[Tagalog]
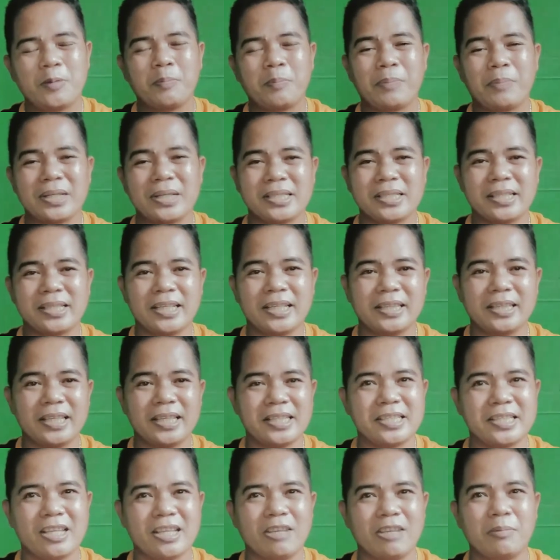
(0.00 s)
Pasete
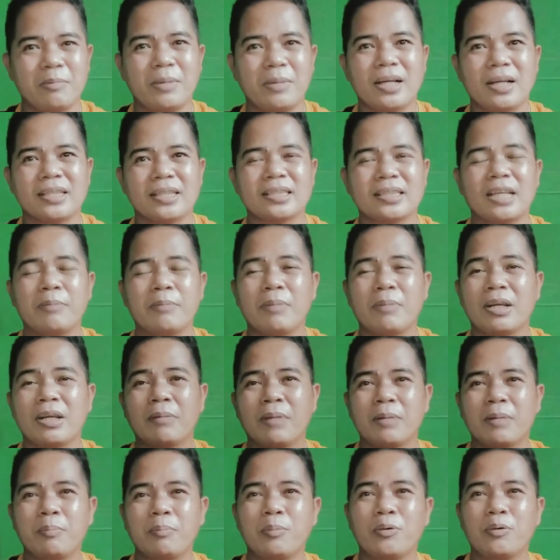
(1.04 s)
sa iba. Sa iba
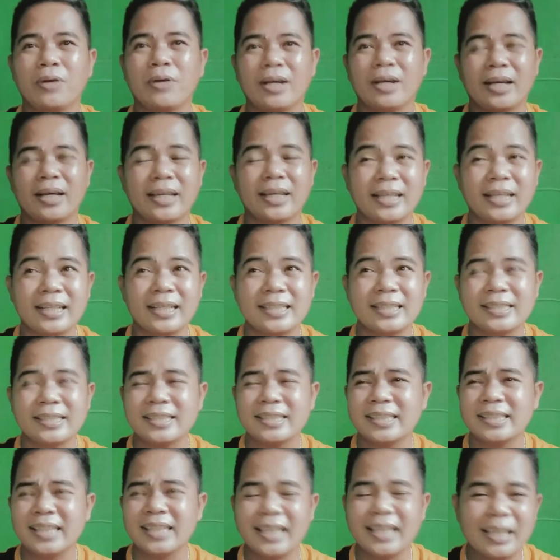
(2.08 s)
naman po ay
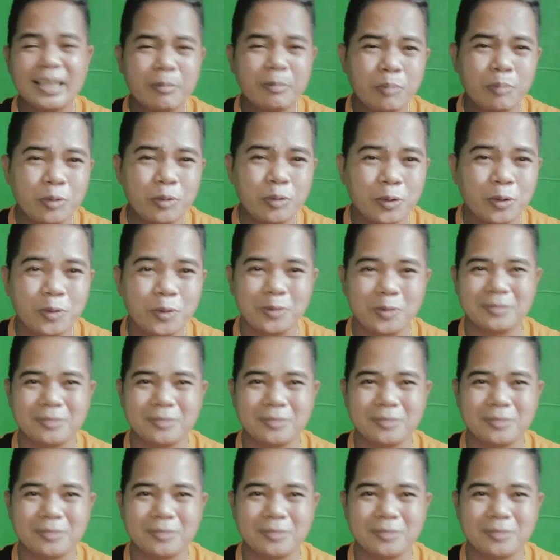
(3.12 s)
siling bundok.